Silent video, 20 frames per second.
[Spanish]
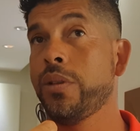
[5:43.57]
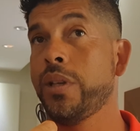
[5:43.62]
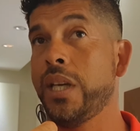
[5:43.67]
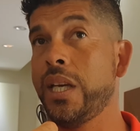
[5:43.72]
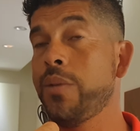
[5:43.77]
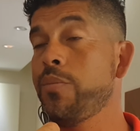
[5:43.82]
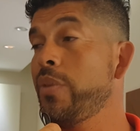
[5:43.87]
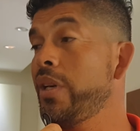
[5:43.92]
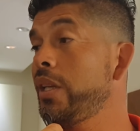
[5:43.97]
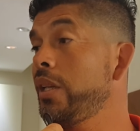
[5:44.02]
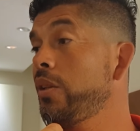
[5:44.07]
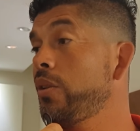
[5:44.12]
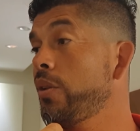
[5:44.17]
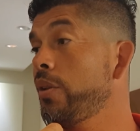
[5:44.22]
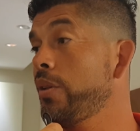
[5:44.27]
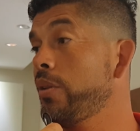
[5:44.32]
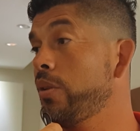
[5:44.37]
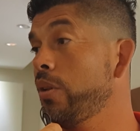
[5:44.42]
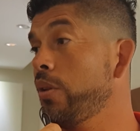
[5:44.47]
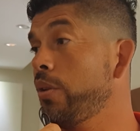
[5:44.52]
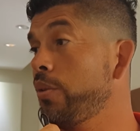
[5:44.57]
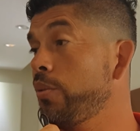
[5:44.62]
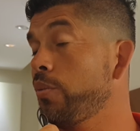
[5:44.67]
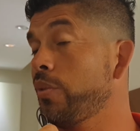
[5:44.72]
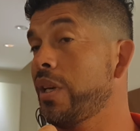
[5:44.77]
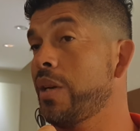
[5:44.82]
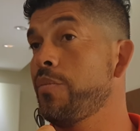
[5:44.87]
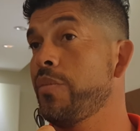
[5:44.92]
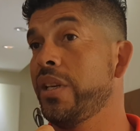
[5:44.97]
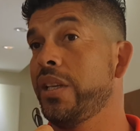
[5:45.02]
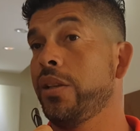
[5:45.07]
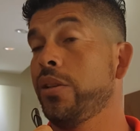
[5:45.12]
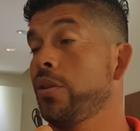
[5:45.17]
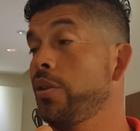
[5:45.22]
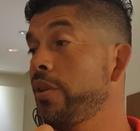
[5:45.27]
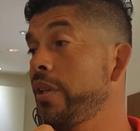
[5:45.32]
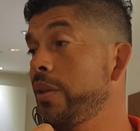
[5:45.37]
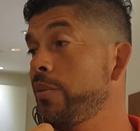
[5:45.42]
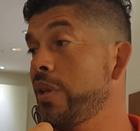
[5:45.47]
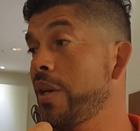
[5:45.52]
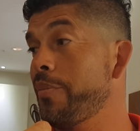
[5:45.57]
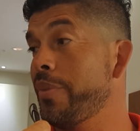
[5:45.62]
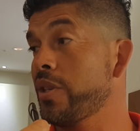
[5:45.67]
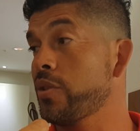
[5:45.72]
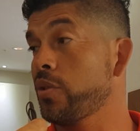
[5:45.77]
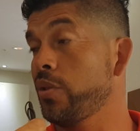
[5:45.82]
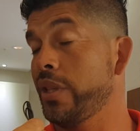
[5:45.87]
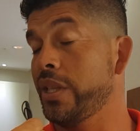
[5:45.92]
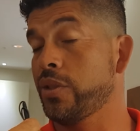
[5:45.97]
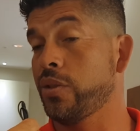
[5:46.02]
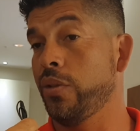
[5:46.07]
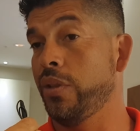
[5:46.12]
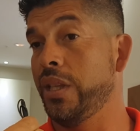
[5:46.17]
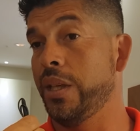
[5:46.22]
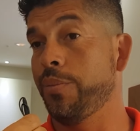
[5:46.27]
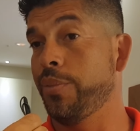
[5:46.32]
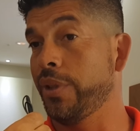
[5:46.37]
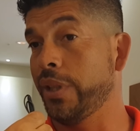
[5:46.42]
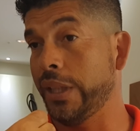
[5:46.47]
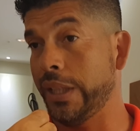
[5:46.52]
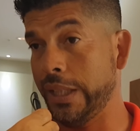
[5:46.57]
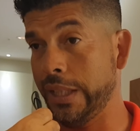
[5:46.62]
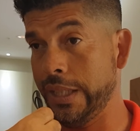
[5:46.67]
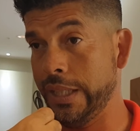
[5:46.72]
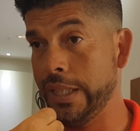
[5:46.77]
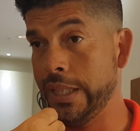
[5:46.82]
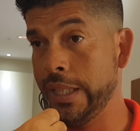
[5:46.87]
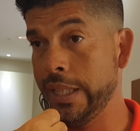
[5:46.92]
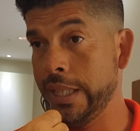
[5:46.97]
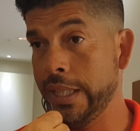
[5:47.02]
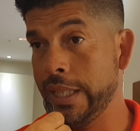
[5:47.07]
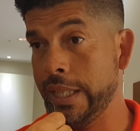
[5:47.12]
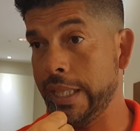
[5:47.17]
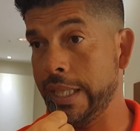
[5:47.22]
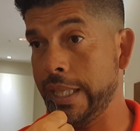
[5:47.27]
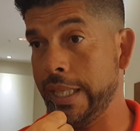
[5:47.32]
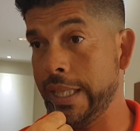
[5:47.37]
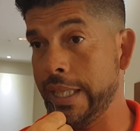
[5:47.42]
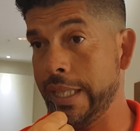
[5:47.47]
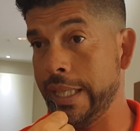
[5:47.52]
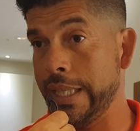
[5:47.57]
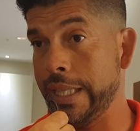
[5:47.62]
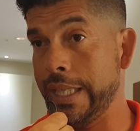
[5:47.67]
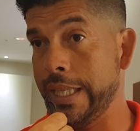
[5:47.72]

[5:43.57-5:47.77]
es mérito de todos, nunca es mérito de una persona sola, porque eh,